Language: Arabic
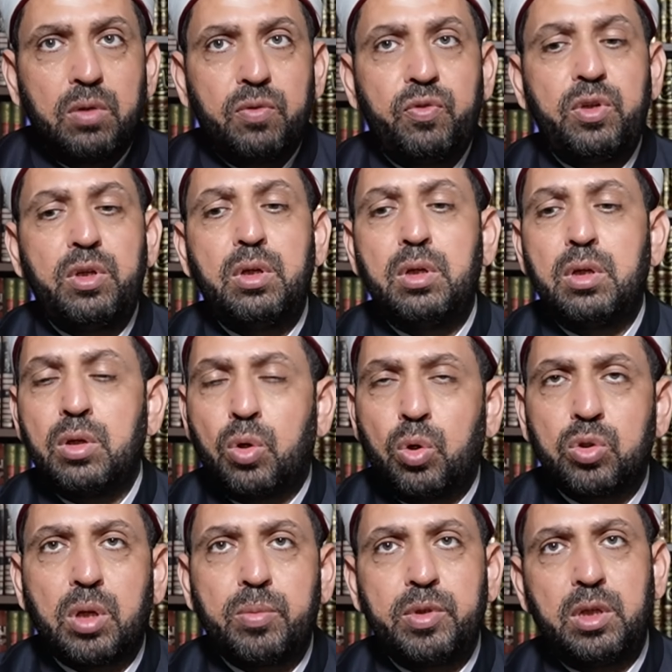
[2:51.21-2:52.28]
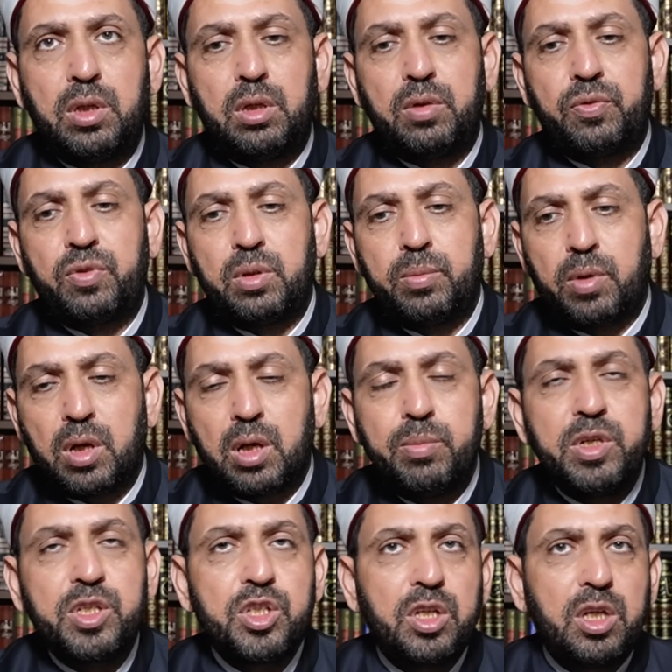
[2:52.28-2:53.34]
في خطبه في
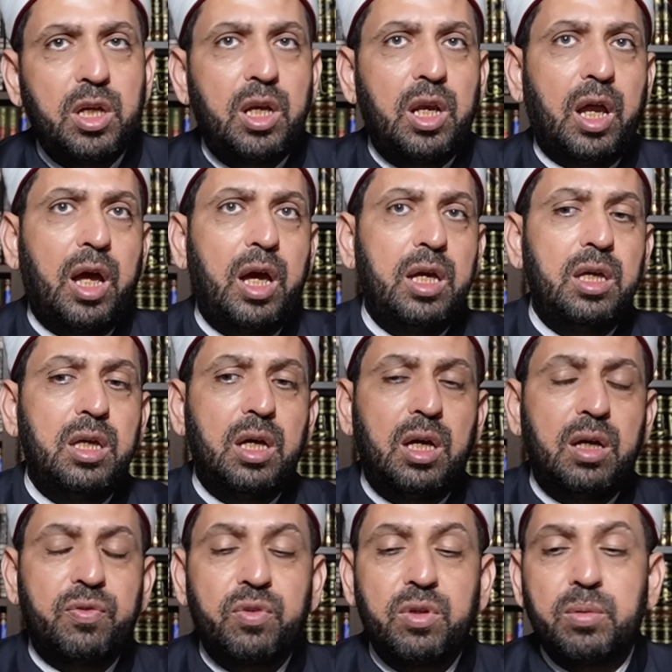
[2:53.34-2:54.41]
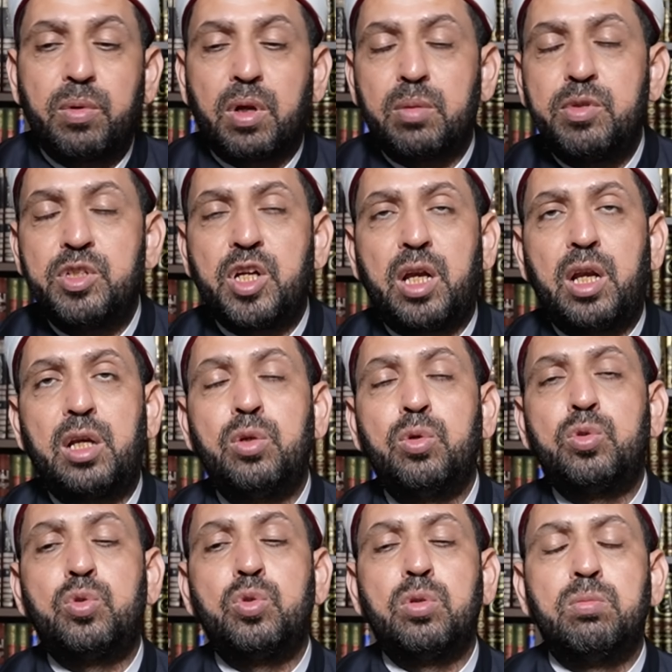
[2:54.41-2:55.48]
برامجه الحية في برامجه على
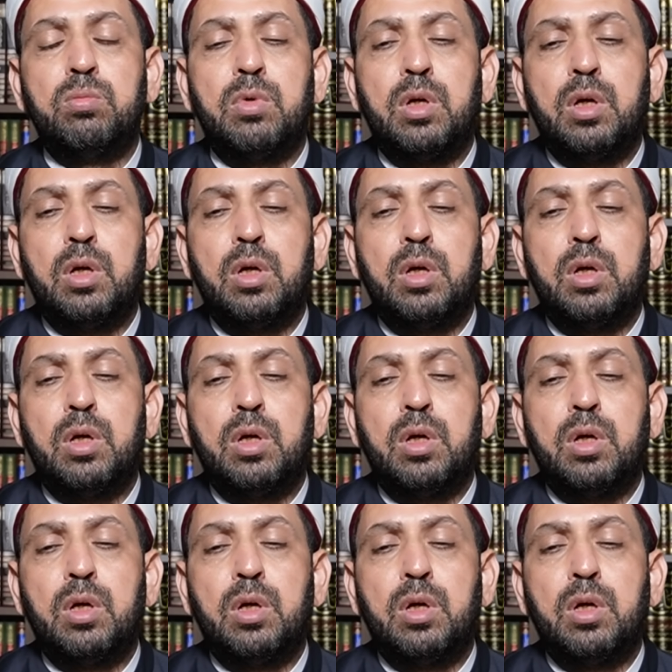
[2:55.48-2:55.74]
اليوتيوب